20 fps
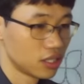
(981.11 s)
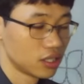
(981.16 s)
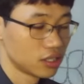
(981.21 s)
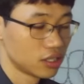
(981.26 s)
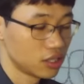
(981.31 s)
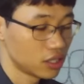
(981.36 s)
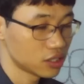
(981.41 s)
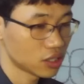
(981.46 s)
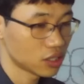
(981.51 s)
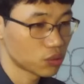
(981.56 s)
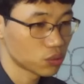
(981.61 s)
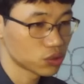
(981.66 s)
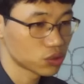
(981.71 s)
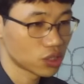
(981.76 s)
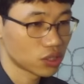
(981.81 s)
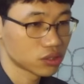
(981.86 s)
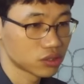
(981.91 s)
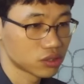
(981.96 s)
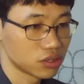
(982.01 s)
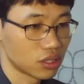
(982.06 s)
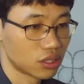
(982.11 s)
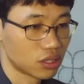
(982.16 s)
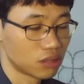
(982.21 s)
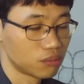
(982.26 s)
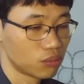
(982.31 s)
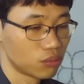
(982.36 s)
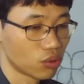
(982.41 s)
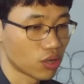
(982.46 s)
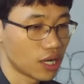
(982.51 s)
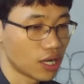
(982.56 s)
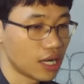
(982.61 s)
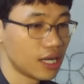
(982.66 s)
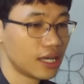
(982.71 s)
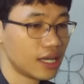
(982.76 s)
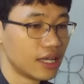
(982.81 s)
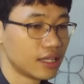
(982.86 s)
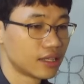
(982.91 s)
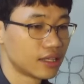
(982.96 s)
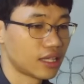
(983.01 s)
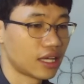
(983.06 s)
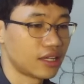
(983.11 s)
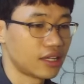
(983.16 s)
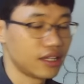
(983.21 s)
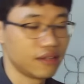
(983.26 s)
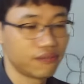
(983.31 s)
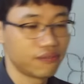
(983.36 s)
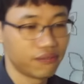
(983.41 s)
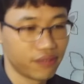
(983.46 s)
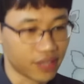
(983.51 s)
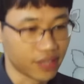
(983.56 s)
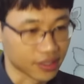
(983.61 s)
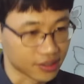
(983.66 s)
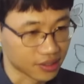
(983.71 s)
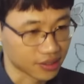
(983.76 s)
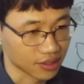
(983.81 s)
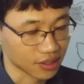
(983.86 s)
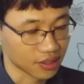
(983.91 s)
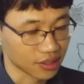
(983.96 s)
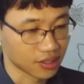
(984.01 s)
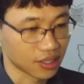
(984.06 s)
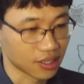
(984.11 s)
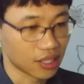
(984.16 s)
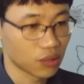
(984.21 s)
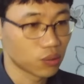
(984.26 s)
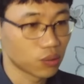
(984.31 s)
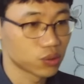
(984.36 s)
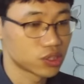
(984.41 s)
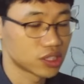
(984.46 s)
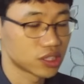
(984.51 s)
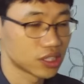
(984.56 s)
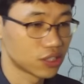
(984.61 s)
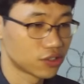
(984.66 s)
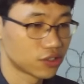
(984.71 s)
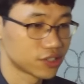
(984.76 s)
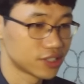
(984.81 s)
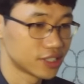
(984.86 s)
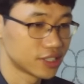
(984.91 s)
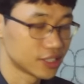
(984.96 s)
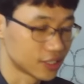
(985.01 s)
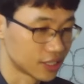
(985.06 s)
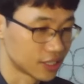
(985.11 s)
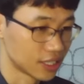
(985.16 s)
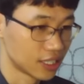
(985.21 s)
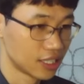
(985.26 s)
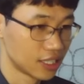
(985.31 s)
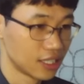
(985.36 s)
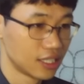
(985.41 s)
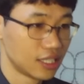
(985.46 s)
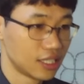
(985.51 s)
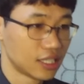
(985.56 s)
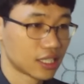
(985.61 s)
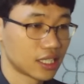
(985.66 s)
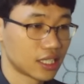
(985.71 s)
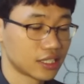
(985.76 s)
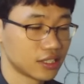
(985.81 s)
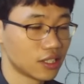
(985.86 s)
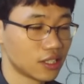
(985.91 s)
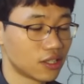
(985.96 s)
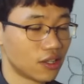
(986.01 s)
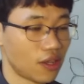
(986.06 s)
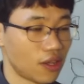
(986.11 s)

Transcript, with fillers: 내 자동차였어. 뭐가? That he fixed. 그가 고친 것은. 그래서